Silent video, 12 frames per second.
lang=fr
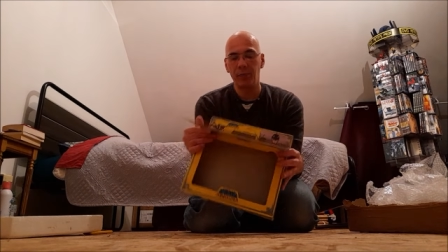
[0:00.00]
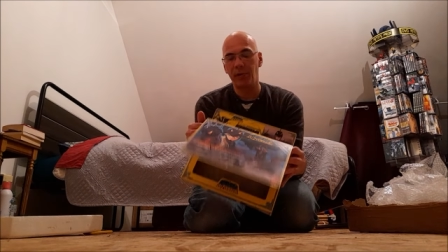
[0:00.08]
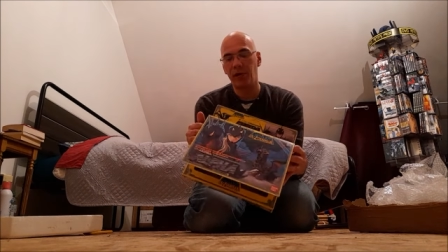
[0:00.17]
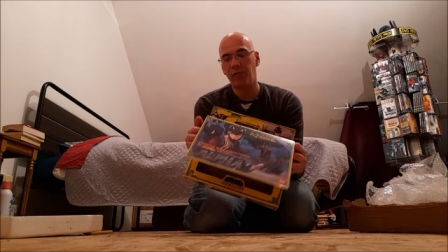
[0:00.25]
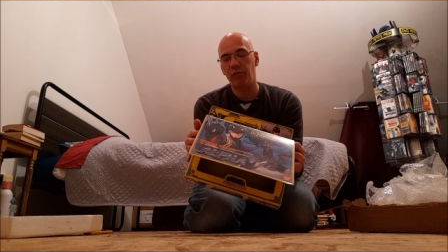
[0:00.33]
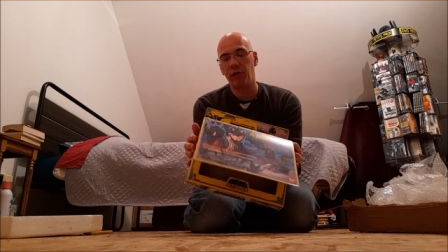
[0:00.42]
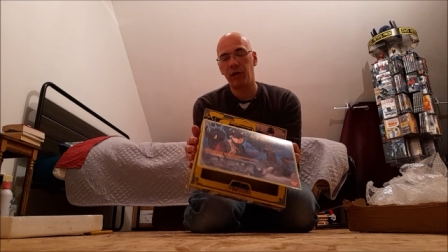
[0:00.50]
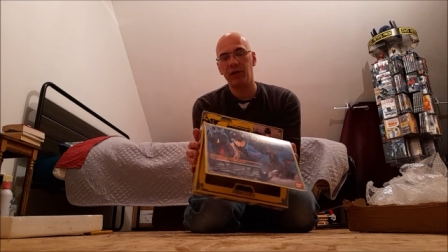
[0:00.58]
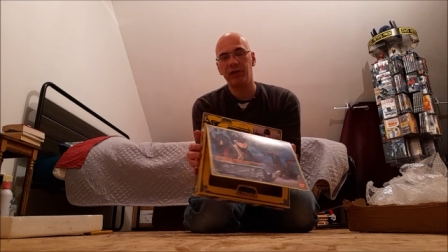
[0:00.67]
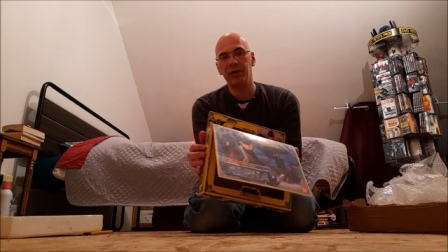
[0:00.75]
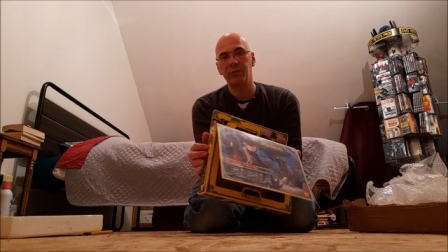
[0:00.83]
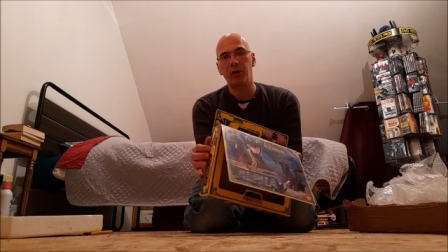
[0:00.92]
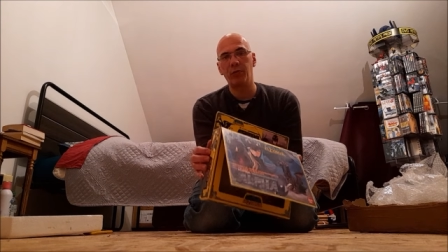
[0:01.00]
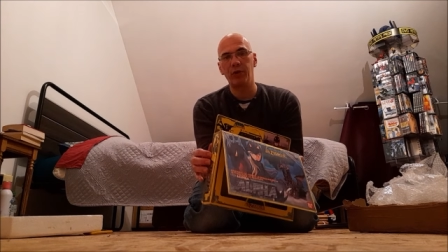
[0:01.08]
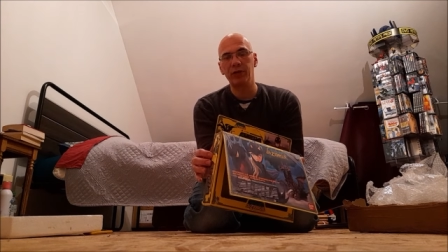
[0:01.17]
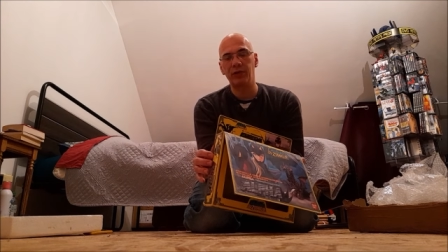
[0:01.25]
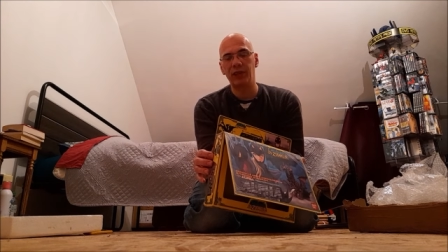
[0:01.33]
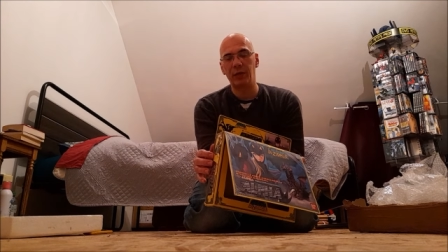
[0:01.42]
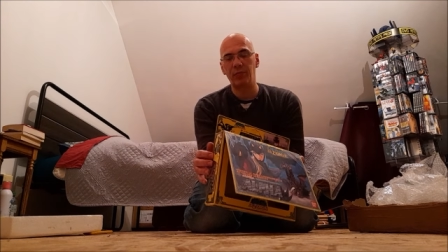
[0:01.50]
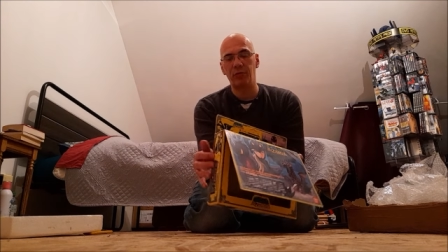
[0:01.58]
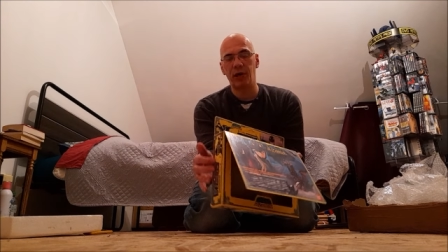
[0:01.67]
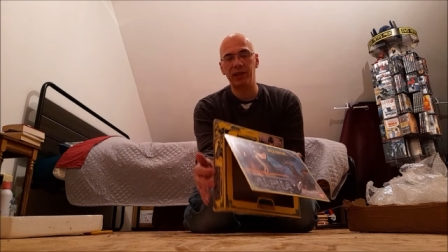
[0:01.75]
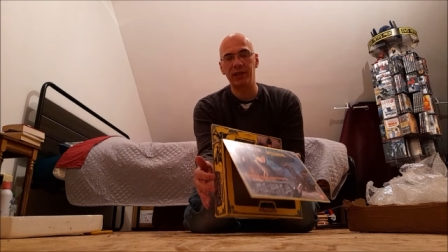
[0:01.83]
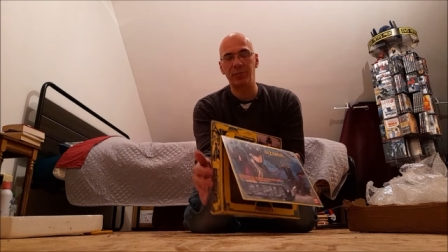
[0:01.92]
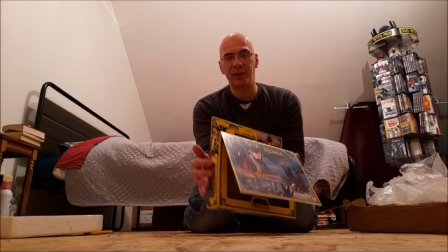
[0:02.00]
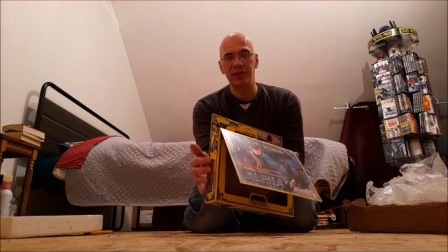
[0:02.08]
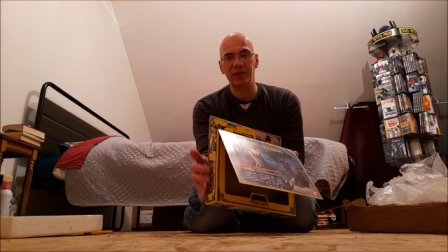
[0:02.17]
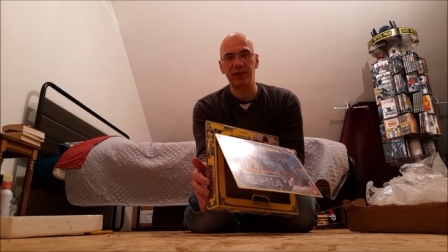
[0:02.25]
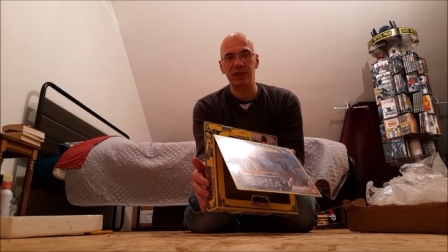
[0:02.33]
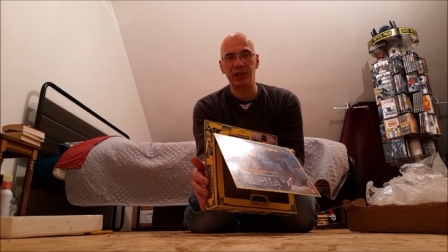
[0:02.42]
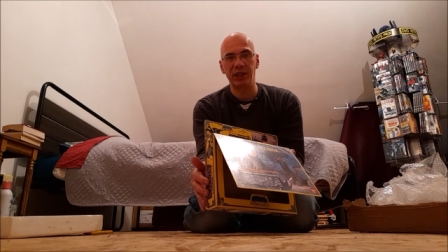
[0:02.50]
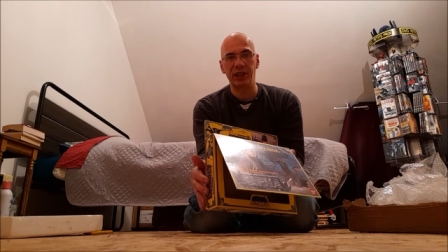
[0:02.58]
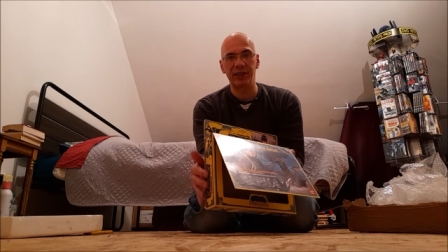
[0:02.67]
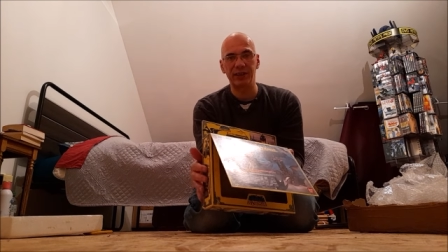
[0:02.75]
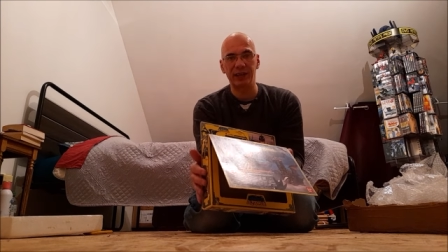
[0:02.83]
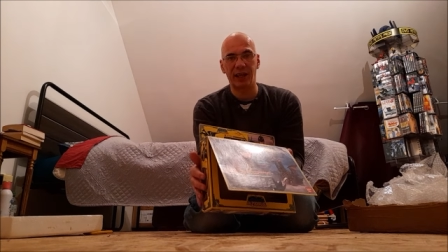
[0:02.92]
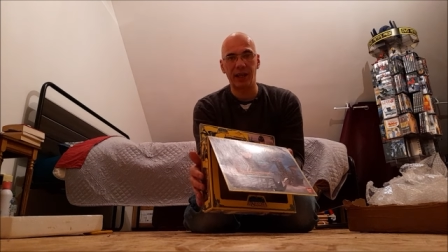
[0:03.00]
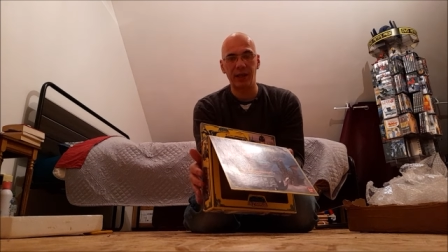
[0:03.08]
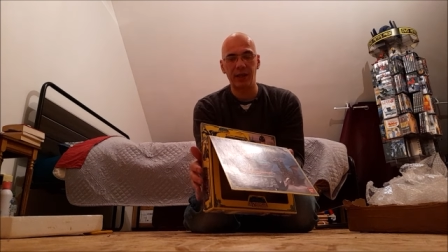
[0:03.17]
parfois des manquements au niveau de la boîte, des parties déchirées, etc.